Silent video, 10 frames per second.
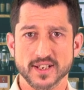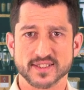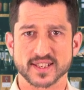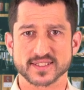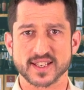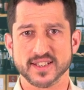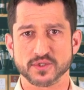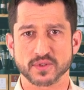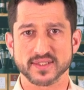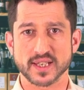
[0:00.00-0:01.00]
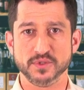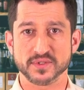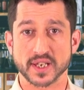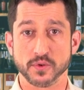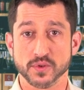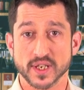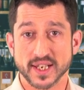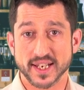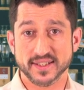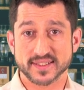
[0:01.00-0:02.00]
Ils s'installaient sur la table du salon
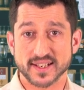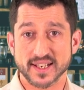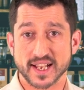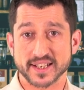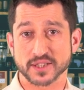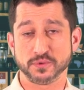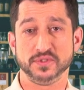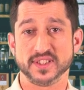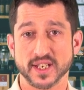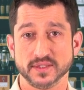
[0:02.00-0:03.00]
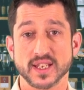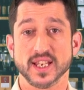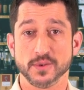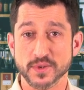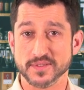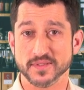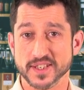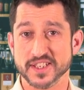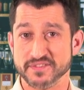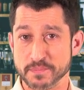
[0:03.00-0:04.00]
et étalaient la carte routière. Et eh oui,
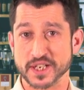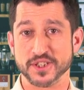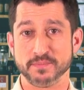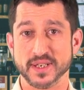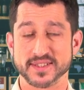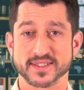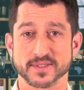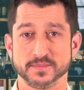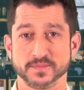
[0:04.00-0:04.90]
il n'y avait pas de GPS.